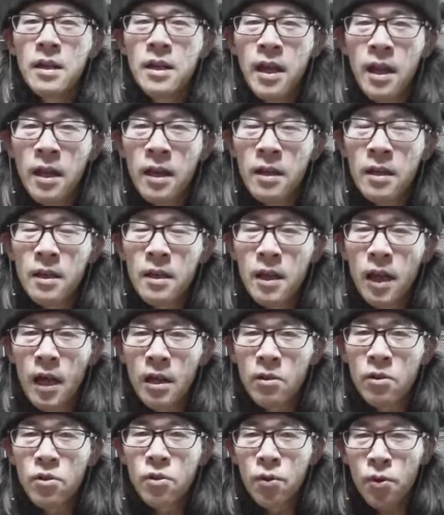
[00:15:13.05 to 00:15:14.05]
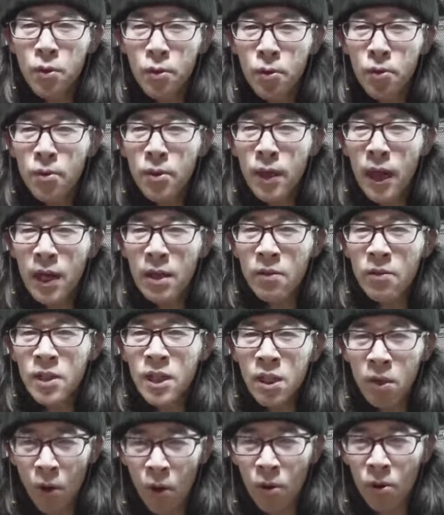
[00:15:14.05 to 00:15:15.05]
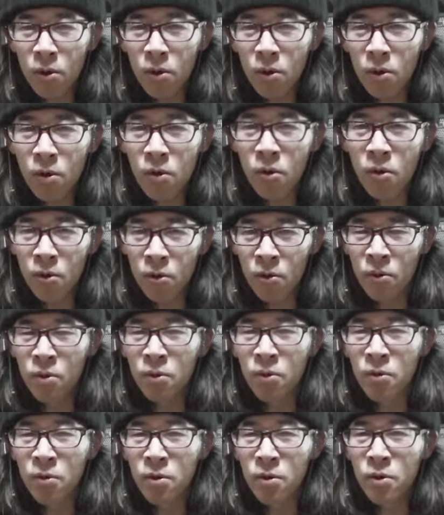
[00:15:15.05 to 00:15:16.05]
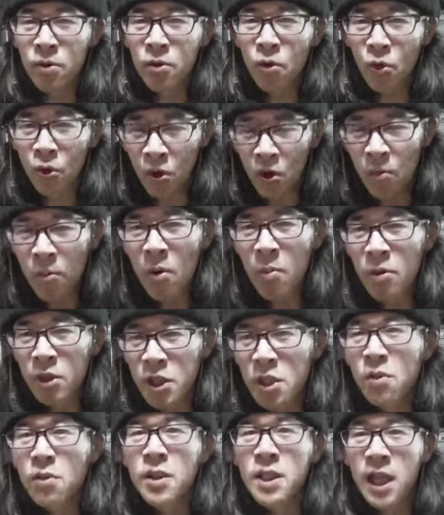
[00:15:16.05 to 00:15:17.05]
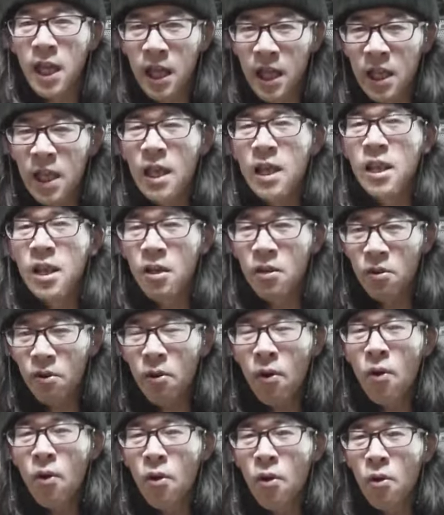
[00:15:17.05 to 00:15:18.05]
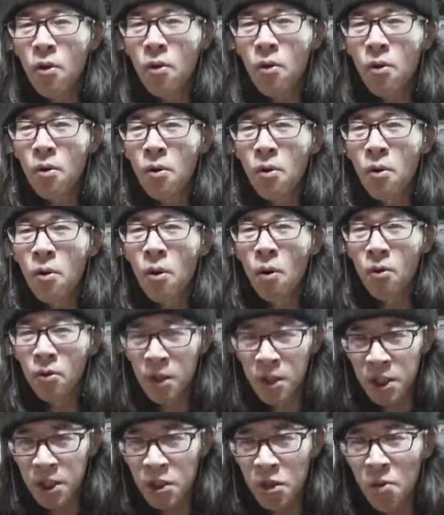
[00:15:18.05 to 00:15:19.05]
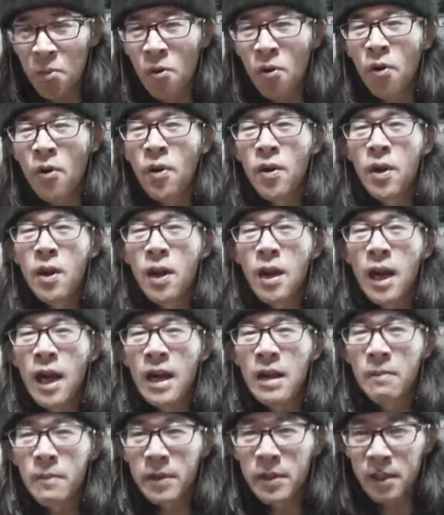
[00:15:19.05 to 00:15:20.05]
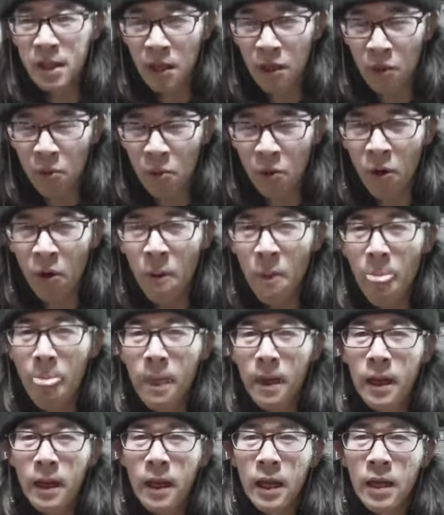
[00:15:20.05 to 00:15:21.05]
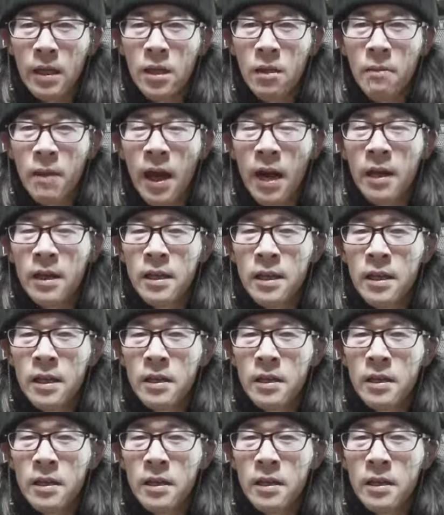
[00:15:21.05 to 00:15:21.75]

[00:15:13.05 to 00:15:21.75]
であのそういうあの事故というところももちろん責任っていうのを負う必要もありますけども、えーとま